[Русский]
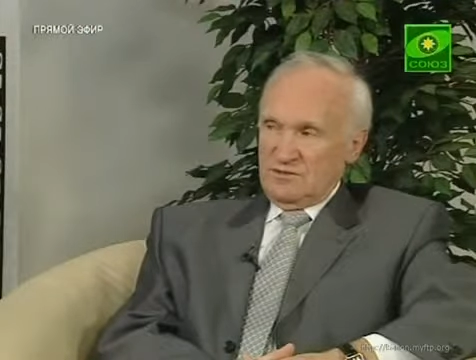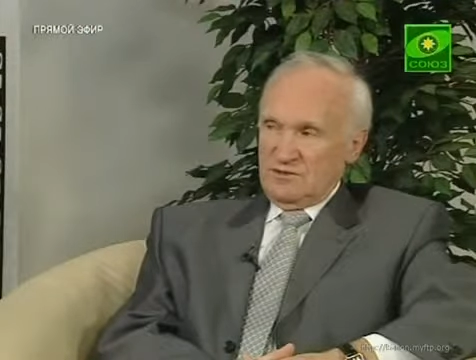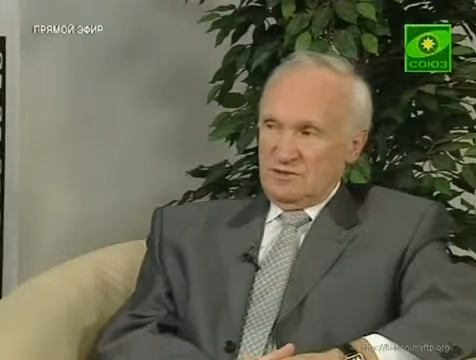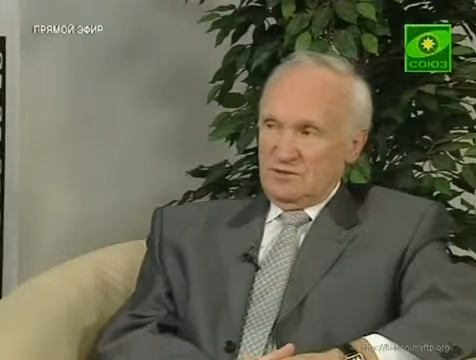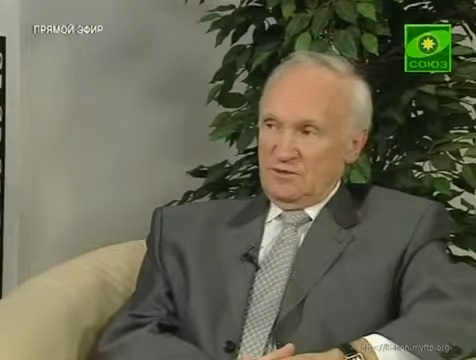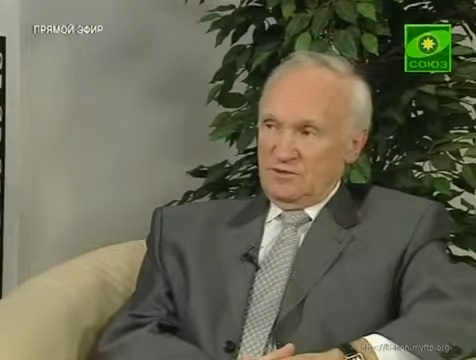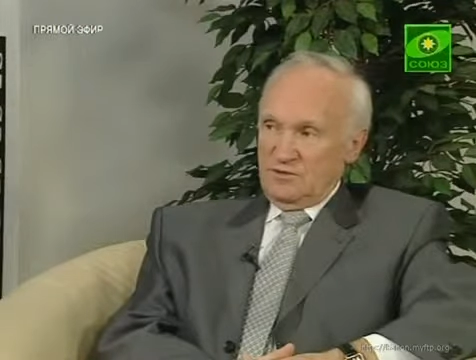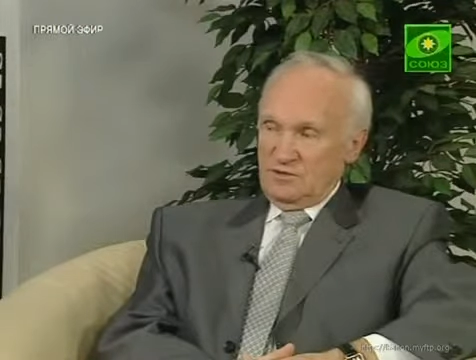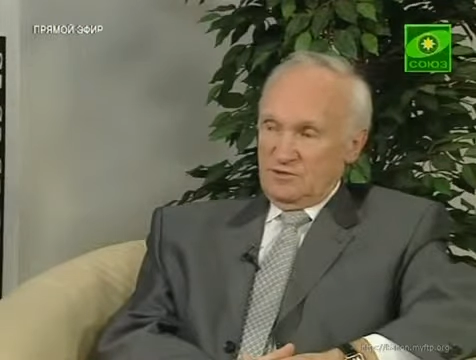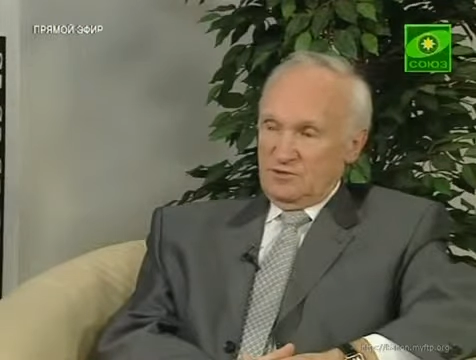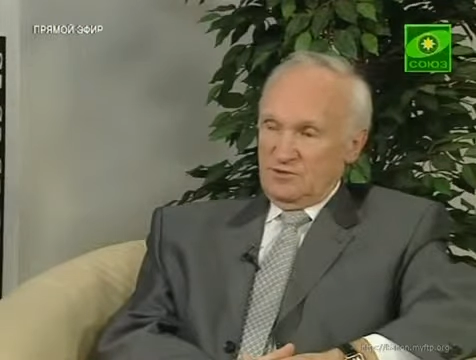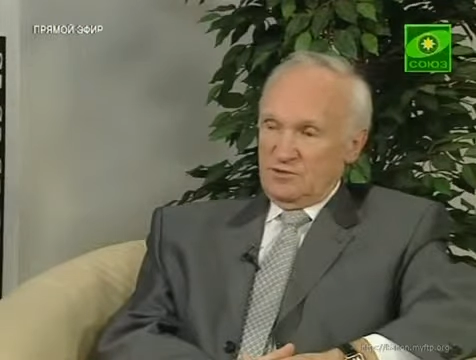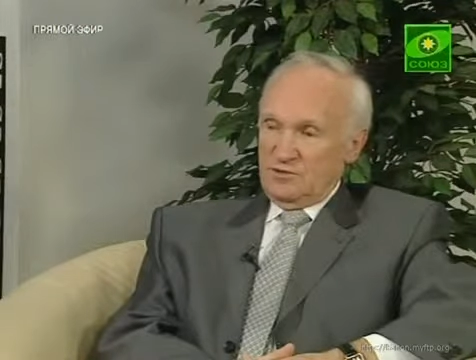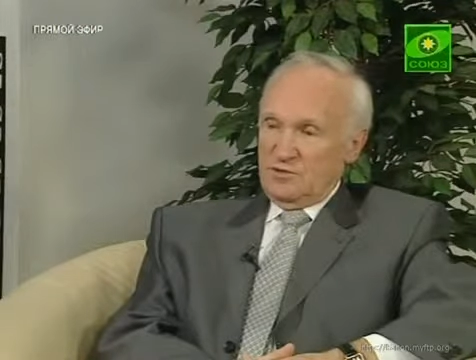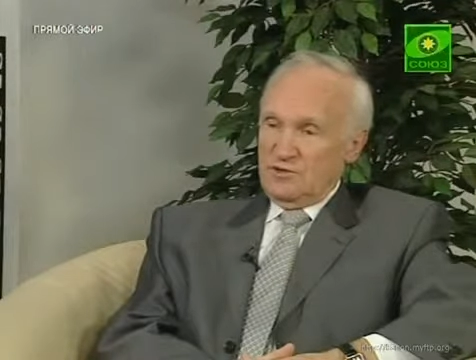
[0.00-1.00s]
И мы видим,
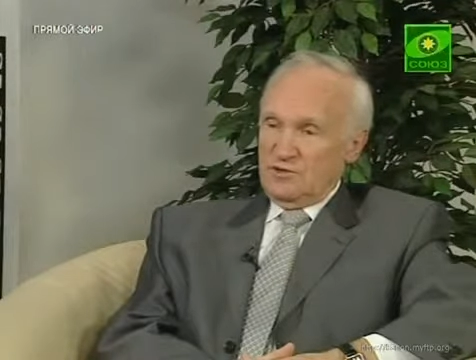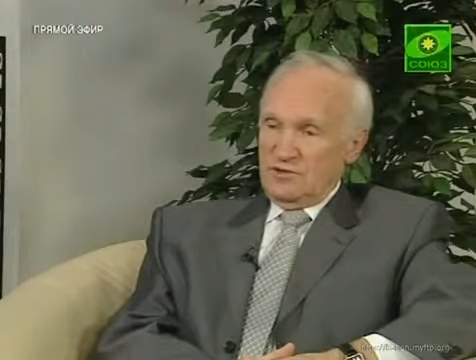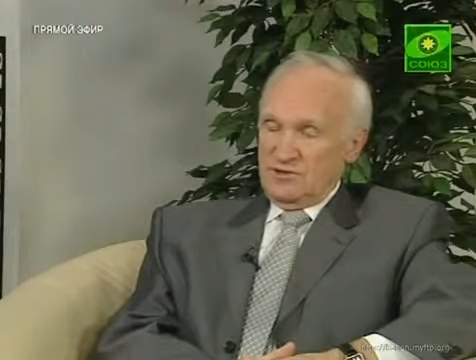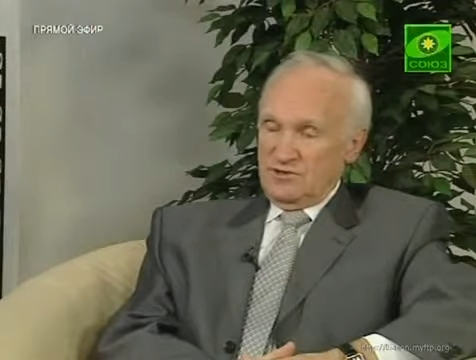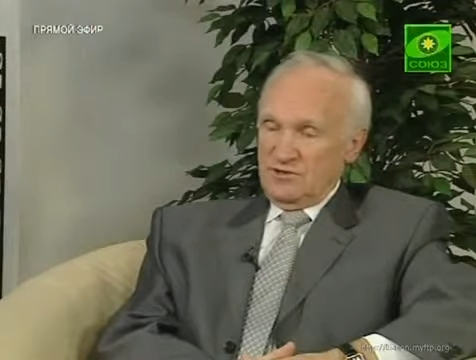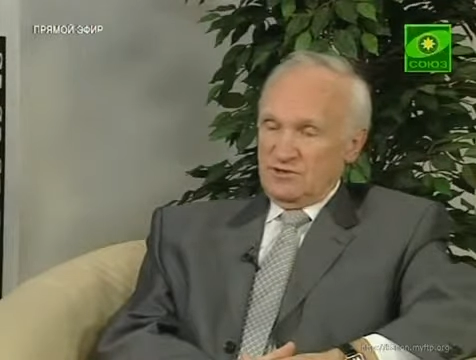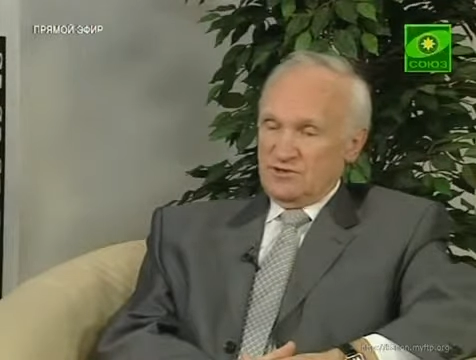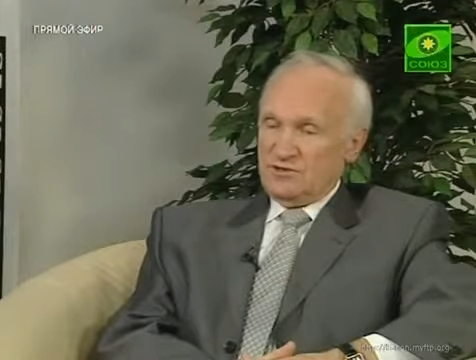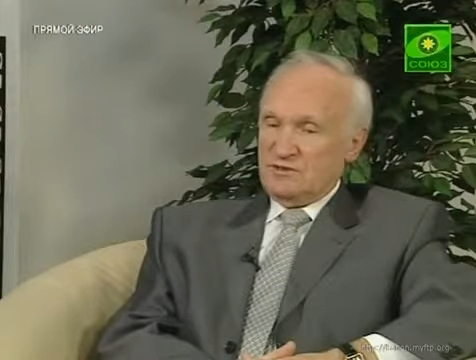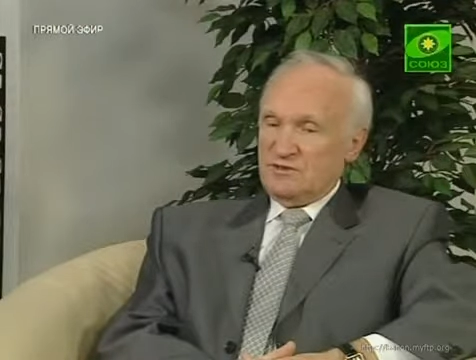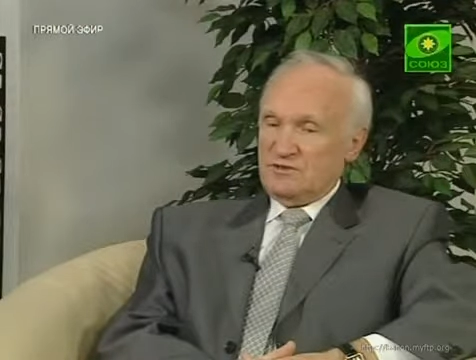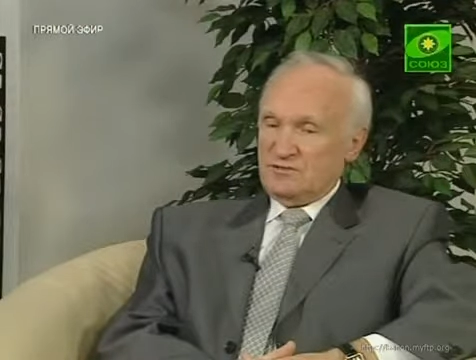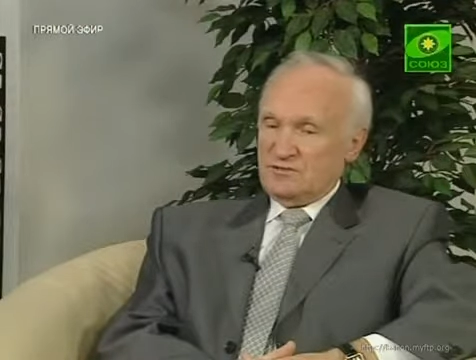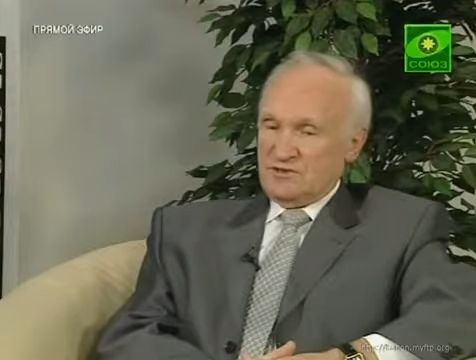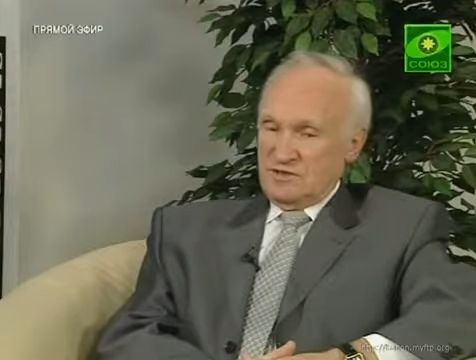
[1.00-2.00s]
что экологический,
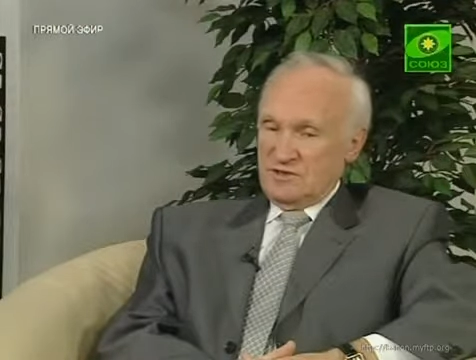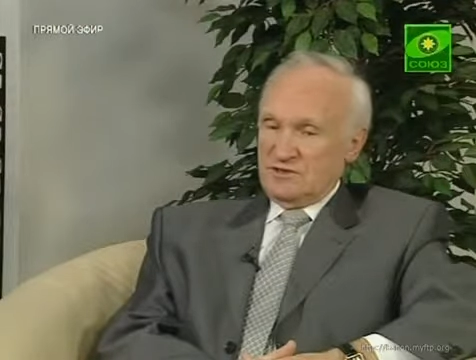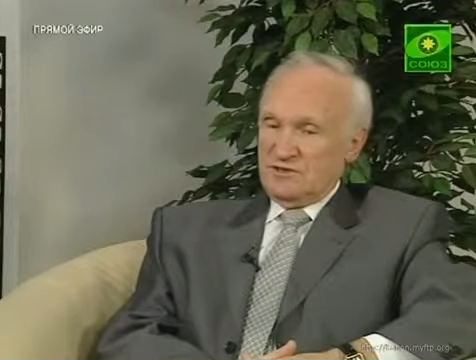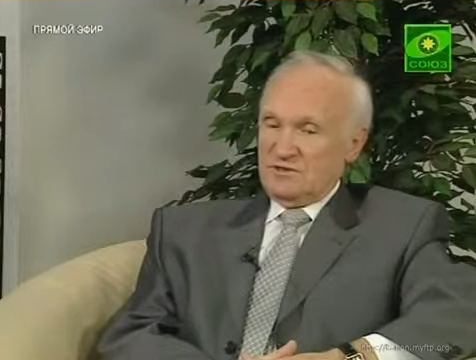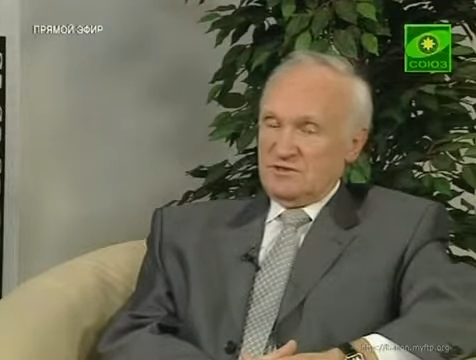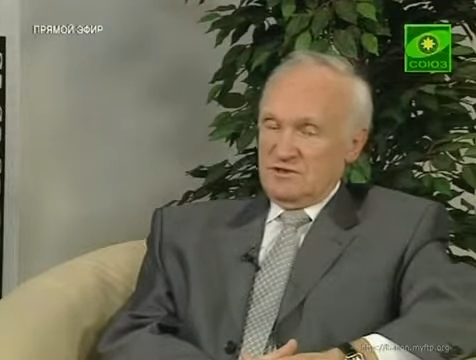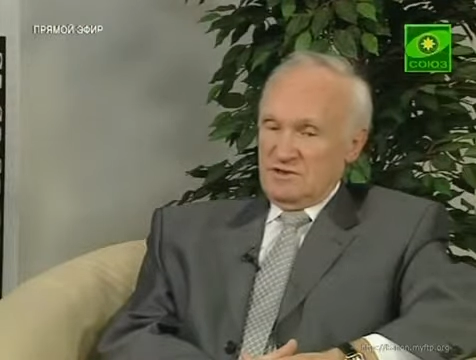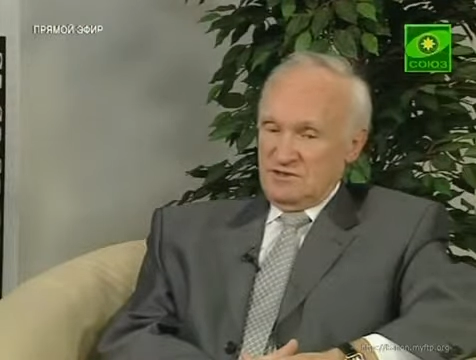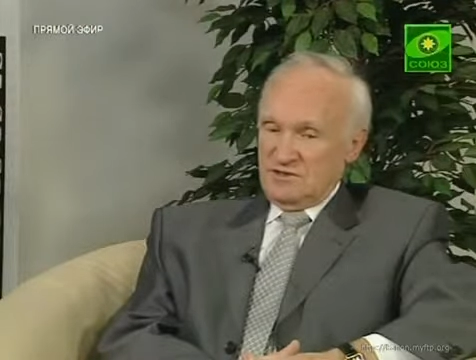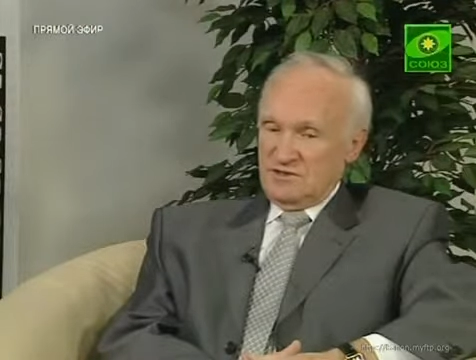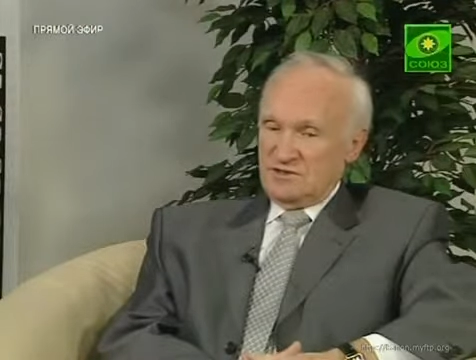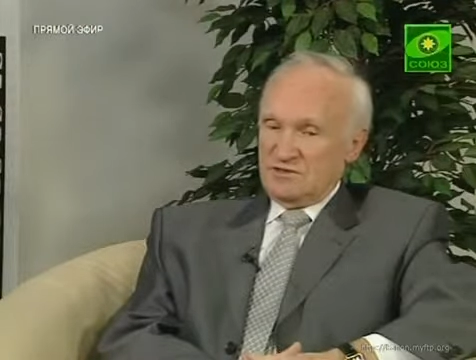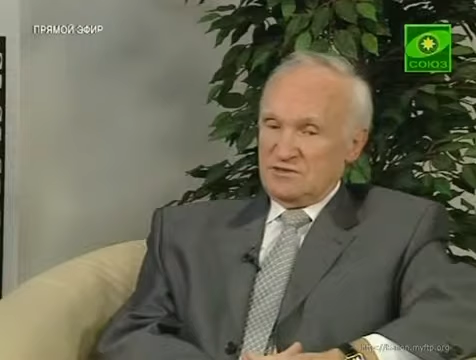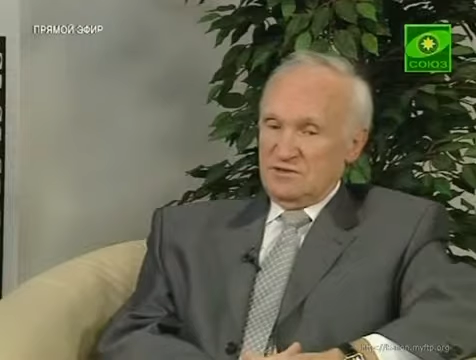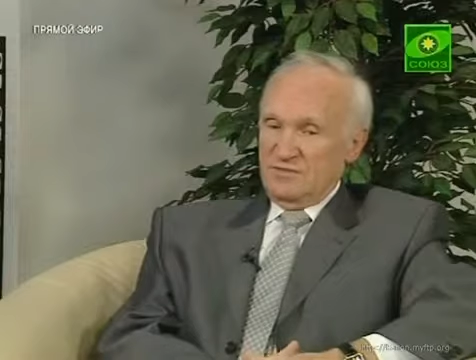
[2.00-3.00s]
кстати,
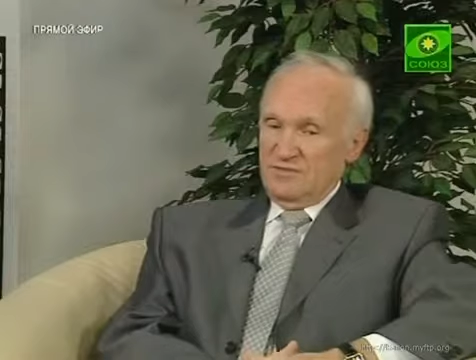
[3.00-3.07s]
кризис